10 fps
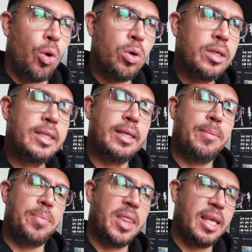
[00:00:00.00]

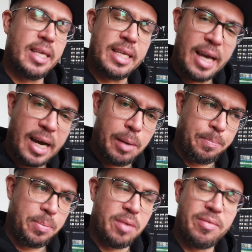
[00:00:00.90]
Und
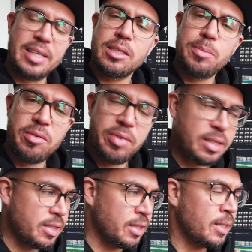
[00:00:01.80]
ja, was ist mein
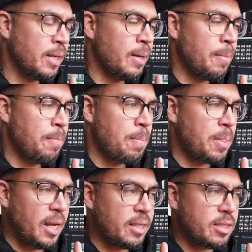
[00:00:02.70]
Fazit?
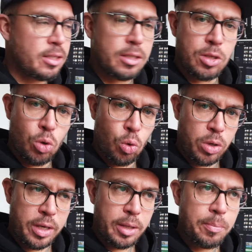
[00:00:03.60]
Es ist
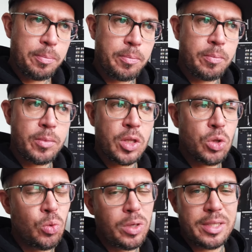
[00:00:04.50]
okay,
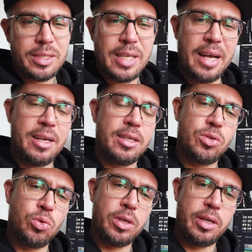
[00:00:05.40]
nur ist es
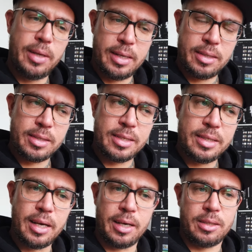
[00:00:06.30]
anders okay als
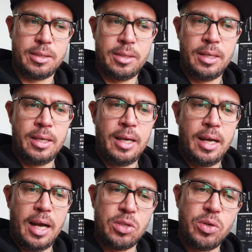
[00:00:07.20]
gedacht.
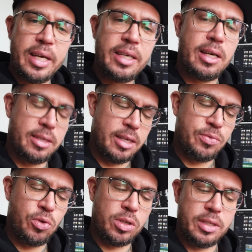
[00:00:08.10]
Also ich hätte
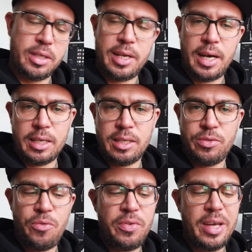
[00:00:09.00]
jetzt wirklich gedacht,
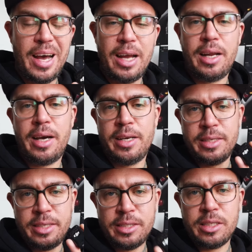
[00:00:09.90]
dass wenn wir
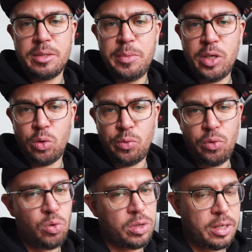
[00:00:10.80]
allein dieses
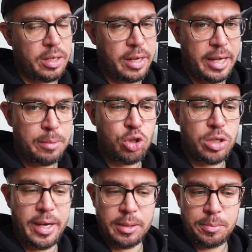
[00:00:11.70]
Mikrofon in den Helm
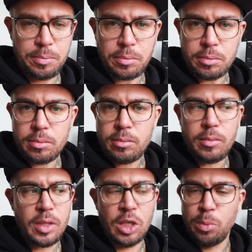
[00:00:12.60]
stecken,
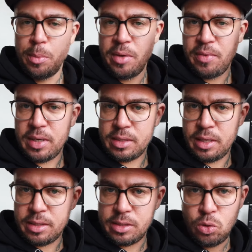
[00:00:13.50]
also bei mir war es
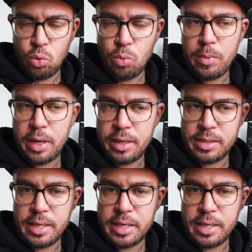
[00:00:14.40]
ja jetzt hier oben an